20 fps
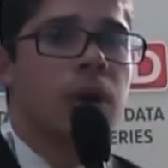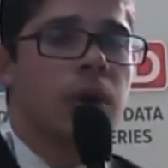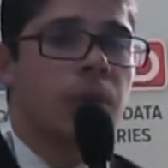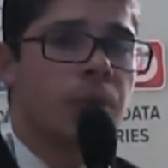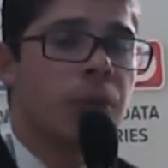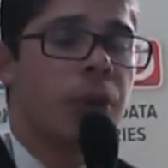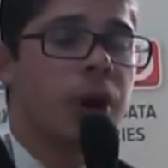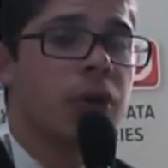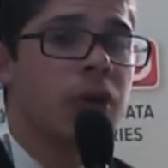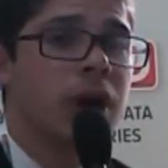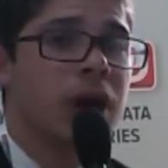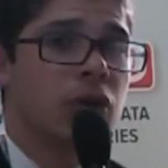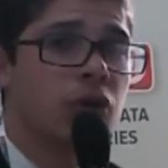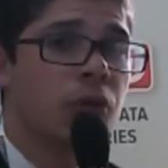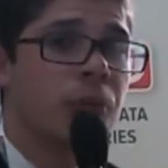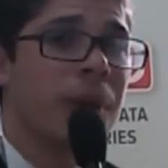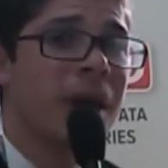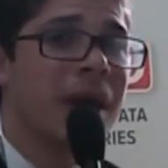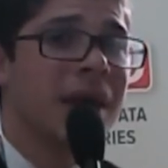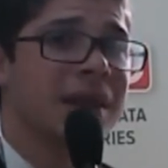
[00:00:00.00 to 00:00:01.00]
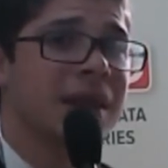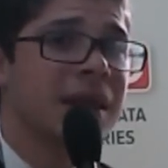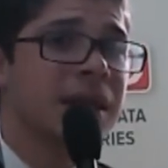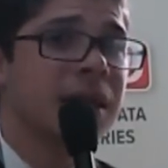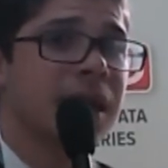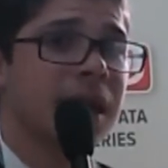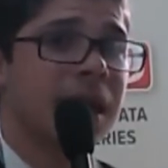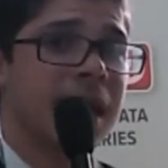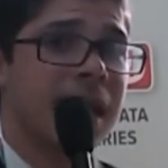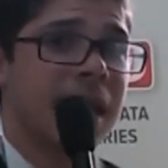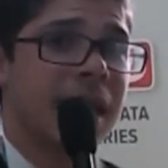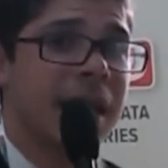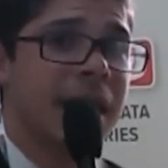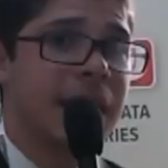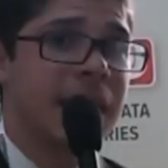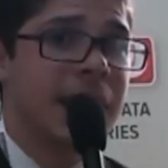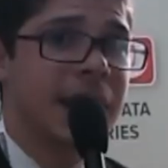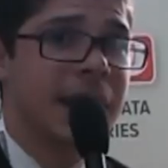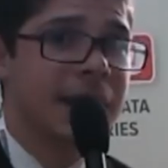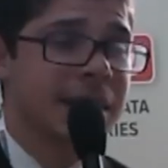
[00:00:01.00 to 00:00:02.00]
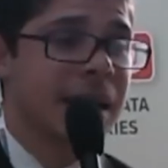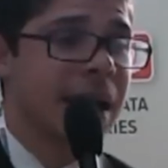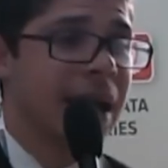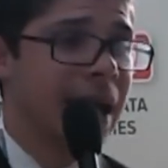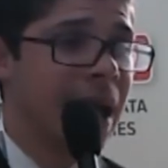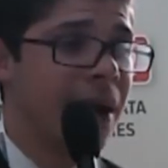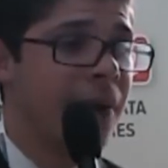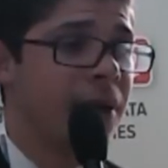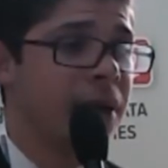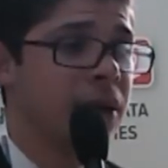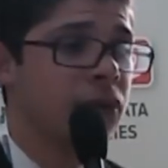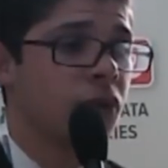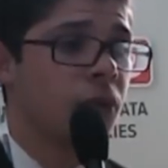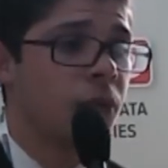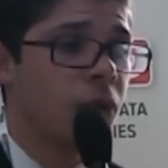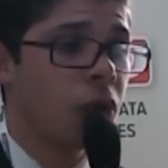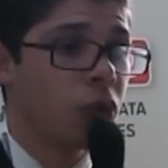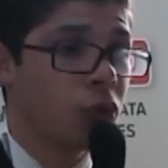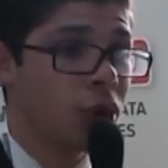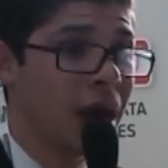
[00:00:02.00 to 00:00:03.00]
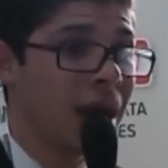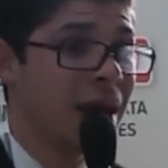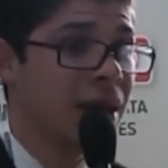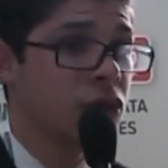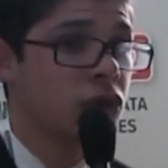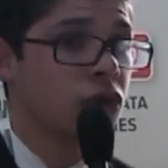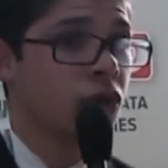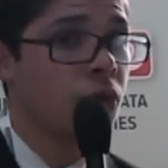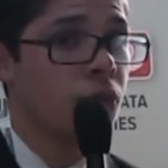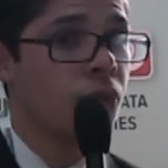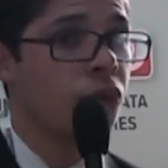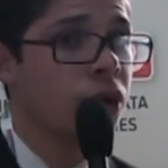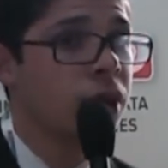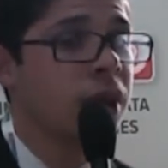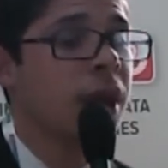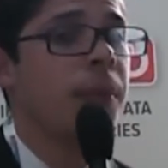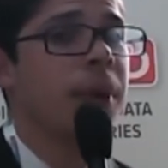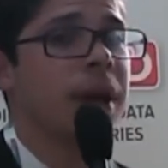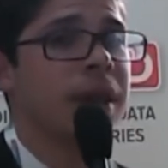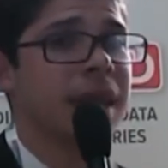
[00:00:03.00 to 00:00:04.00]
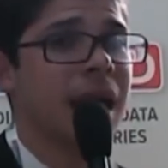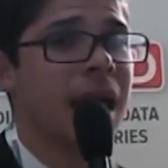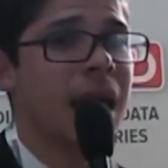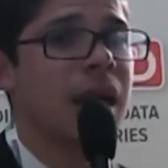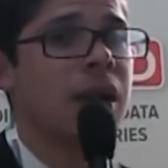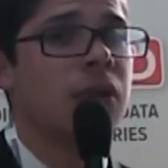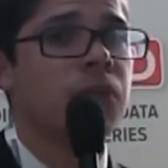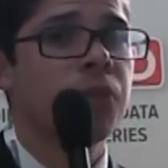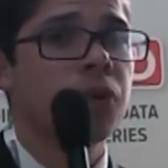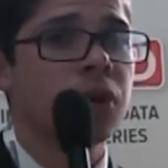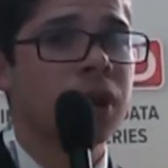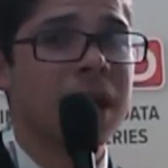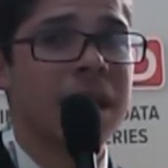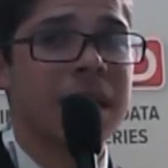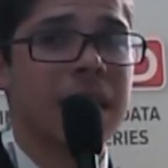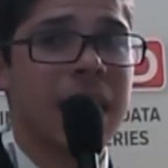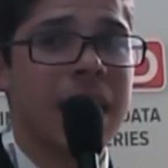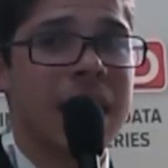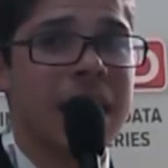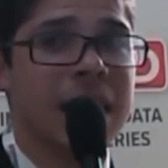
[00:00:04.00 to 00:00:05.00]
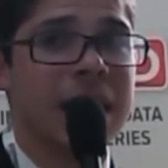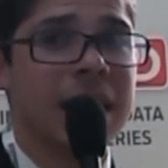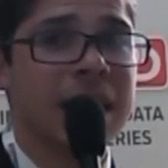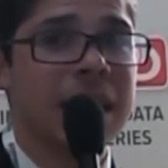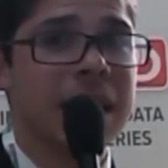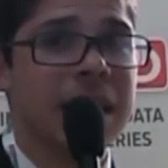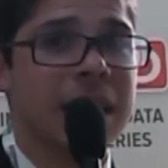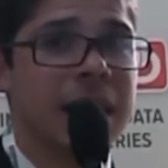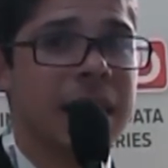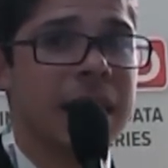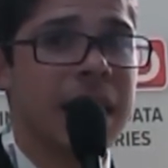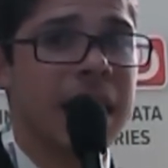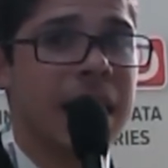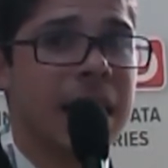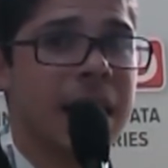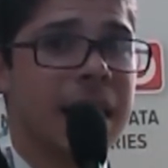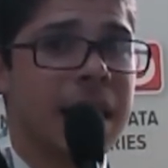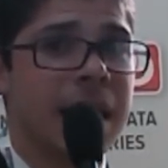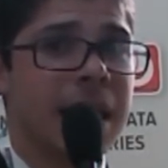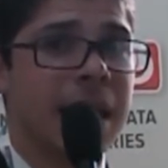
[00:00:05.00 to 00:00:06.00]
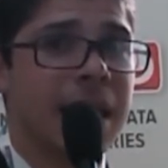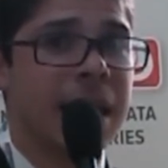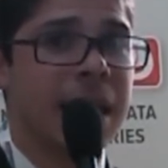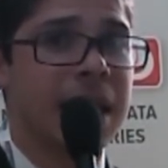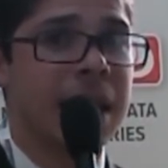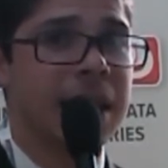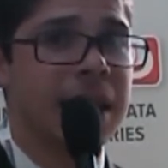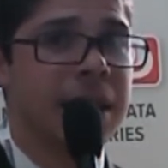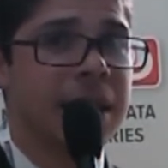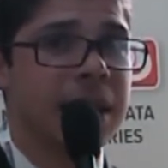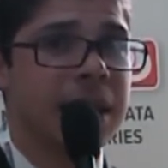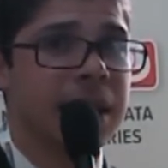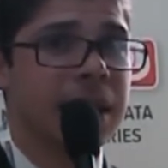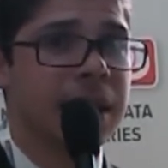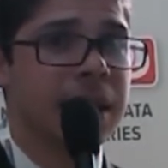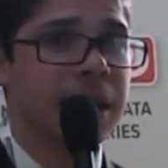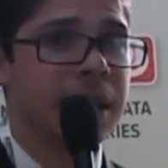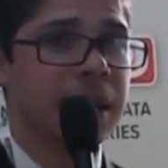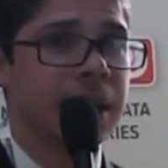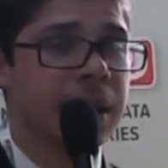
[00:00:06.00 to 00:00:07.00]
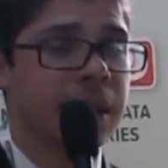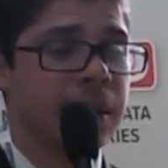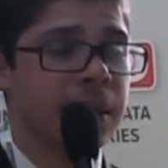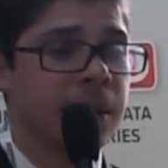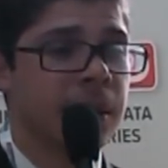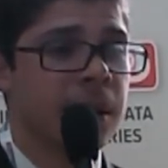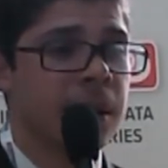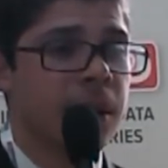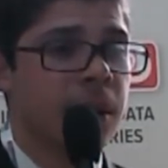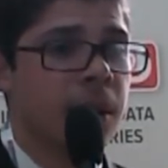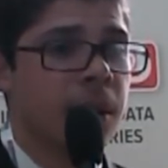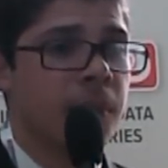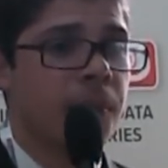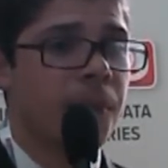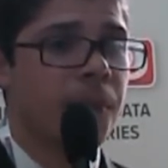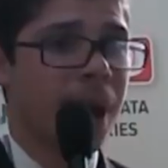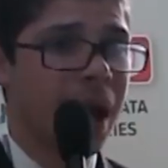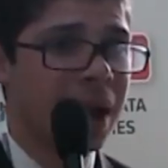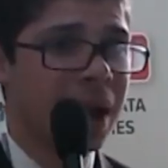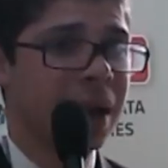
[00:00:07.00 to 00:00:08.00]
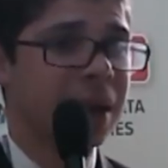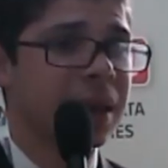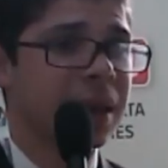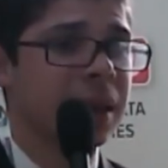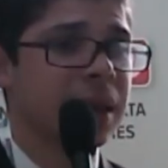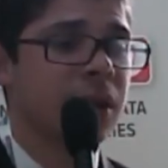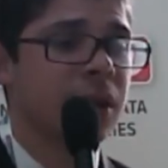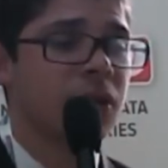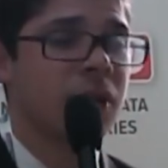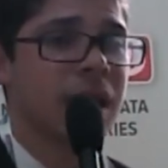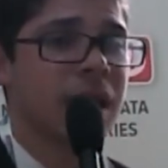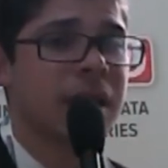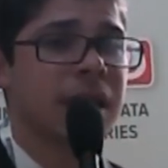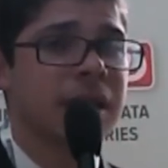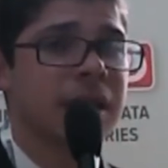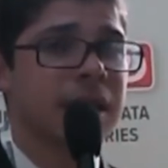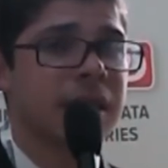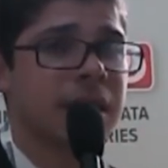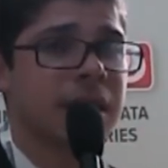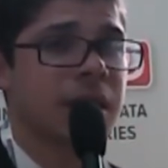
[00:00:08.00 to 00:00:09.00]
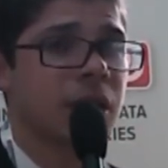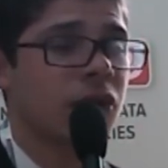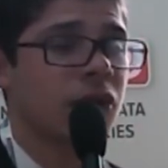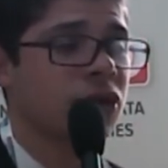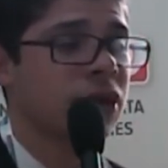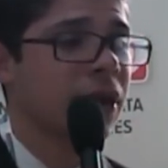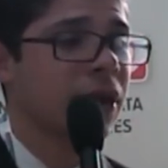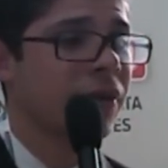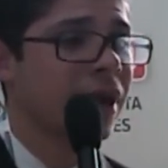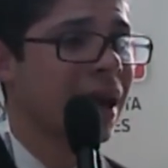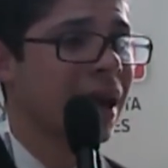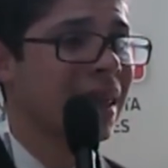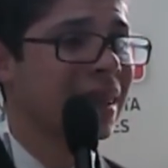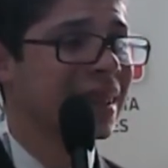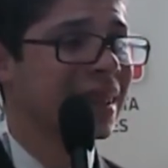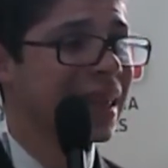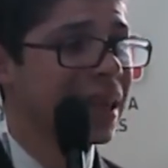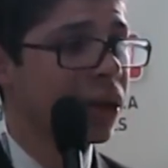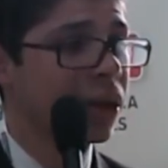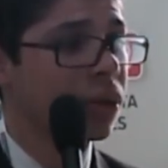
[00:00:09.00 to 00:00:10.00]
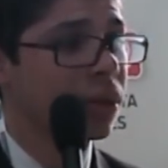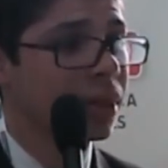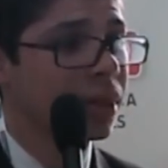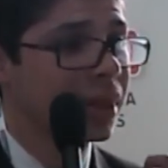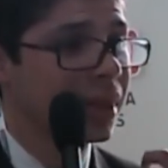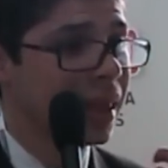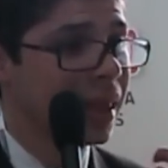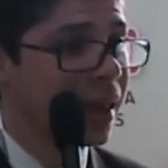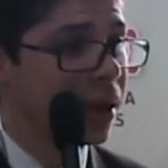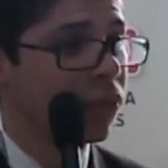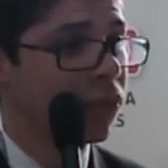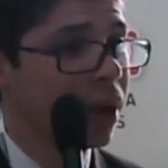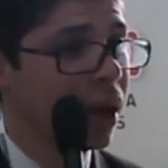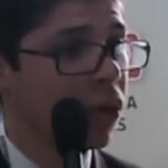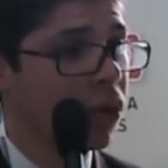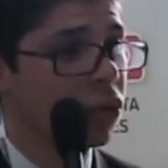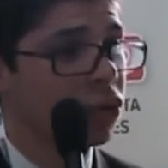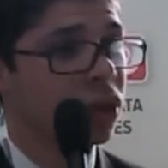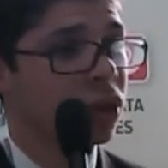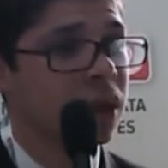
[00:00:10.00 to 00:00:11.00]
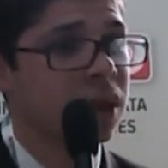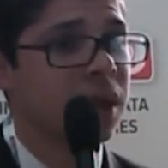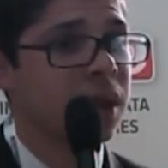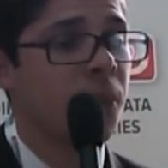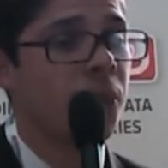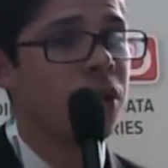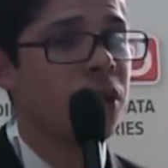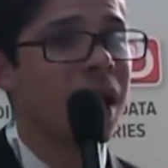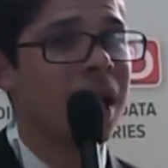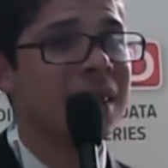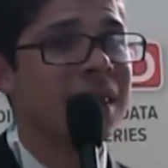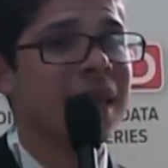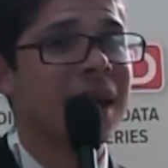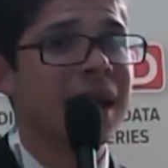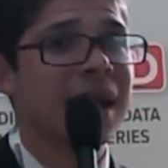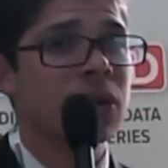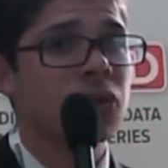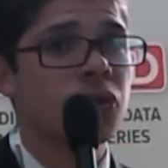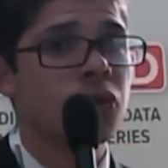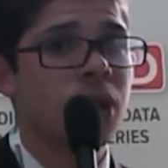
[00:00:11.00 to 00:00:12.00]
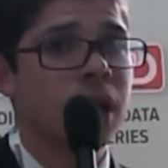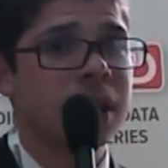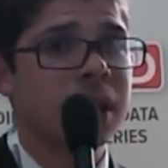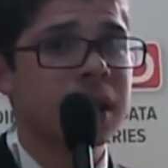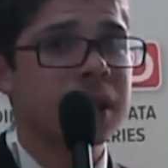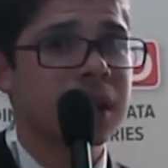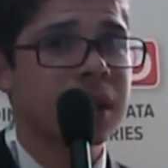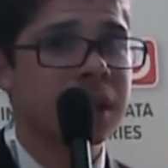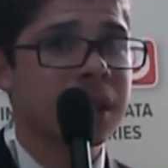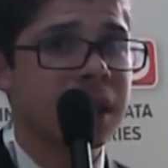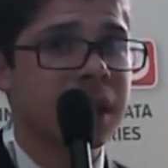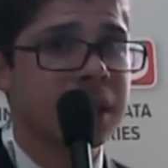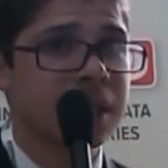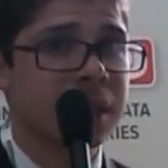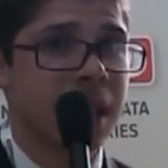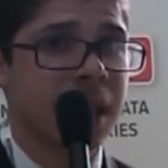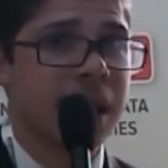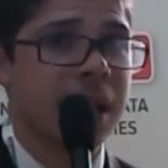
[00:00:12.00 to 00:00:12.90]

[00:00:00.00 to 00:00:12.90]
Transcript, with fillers: Bueno, las UPS eh, escalables o modulares son muy demandadas porque el, el manager de los data centers en Costa Rica sí tiene una conciencia muy alta que su data center está en